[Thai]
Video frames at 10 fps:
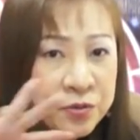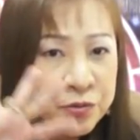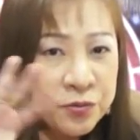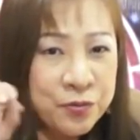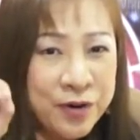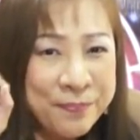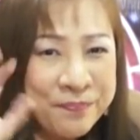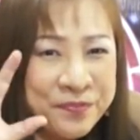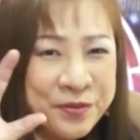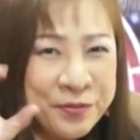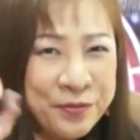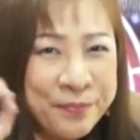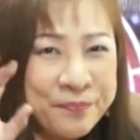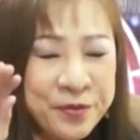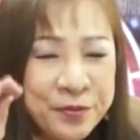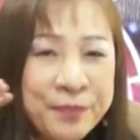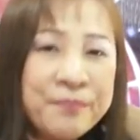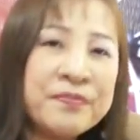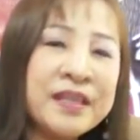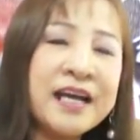จุ๊บจุ๊บจุ๊บ
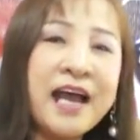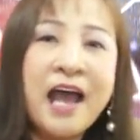นะคะ